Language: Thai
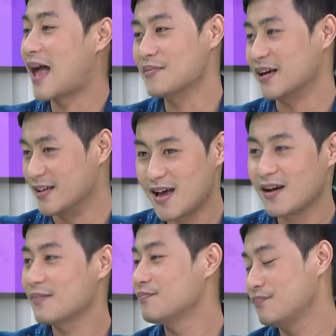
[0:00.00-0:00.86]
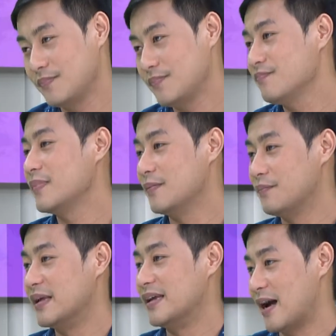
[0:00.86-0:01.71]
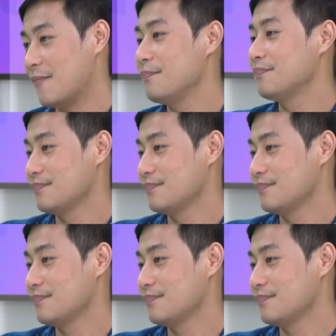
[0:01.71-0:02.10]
ทำอย่างเนี้ยเป็นปีครับ